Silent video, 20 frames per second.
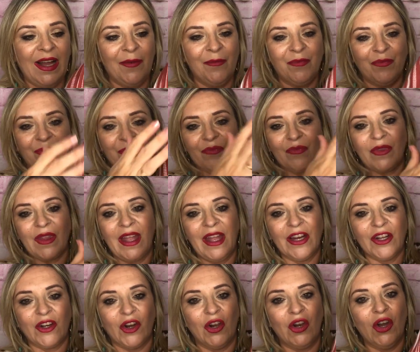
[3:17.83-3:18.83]
mm,
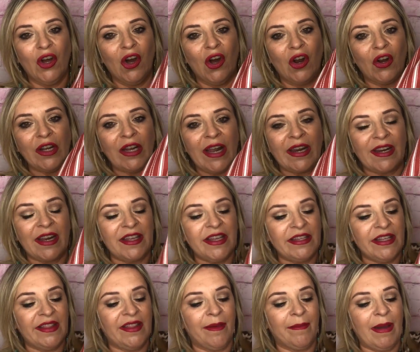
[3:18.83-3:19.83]
el color y la
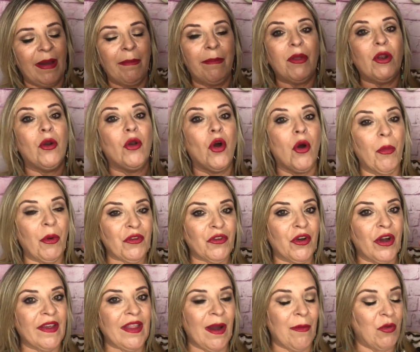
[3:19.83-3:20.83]
rayita y demás, pero luego
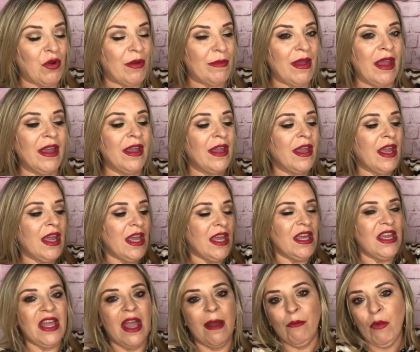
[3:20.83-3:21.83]
puesto queda muy bien
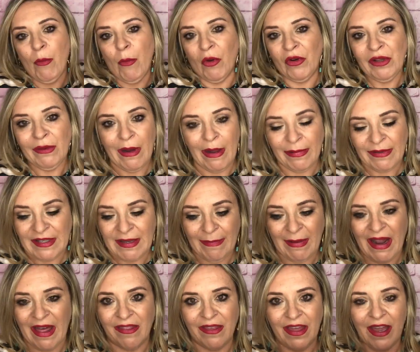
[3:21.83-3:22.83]
y es muy ponible sí,
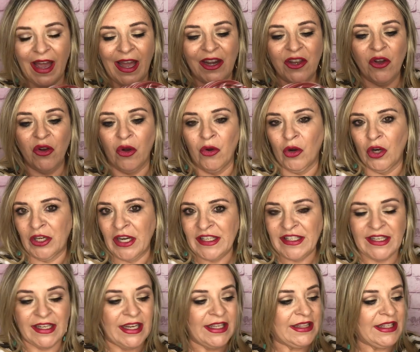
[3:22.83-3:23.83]
para diario, con cualquier
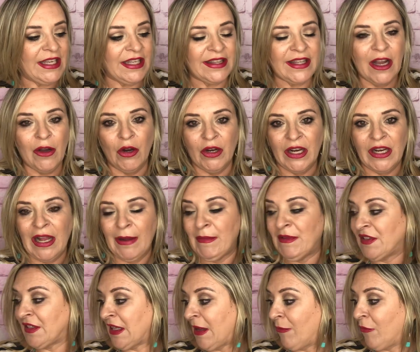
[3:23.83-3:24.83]
chaquetita, con cualquier
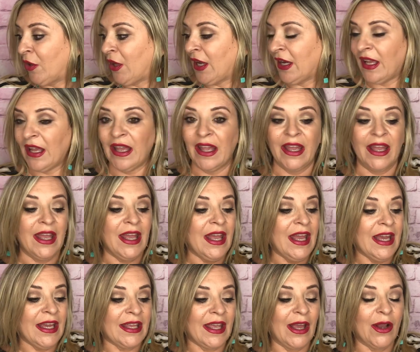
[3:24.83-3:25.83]
camiseta mona que,
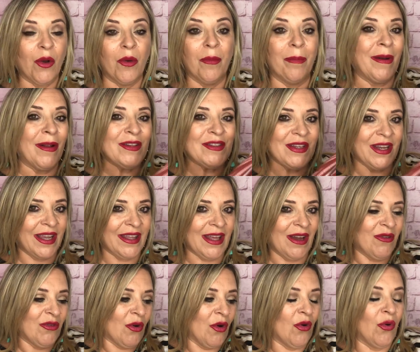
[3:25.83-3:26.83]
que he comprado. Se
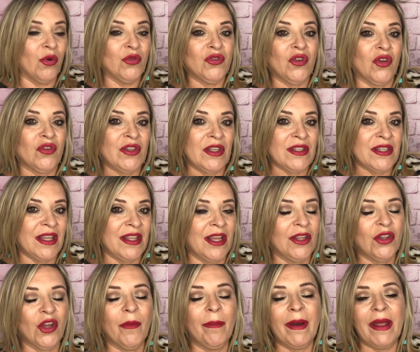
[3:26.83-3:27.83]
queda un conjunto
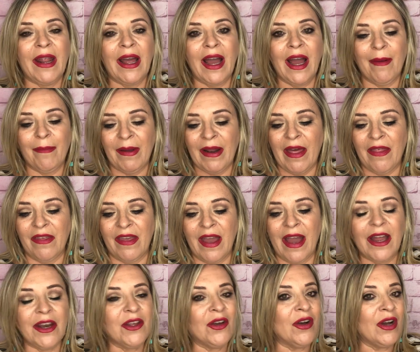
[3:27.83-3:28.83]
sencillito para,
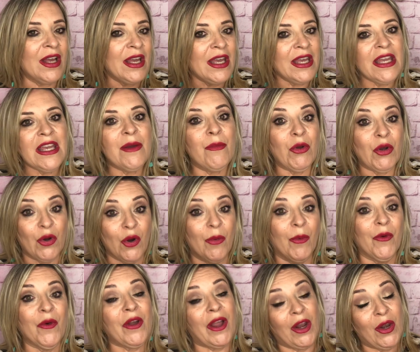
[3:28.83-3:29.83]
diario y muy
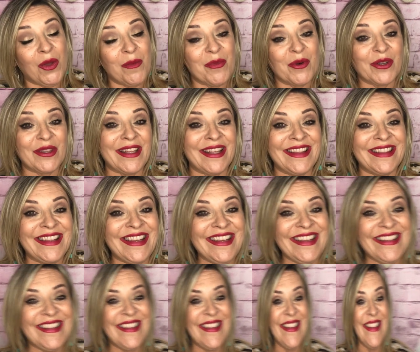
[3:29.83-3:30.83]
cómodo, que es lo importante.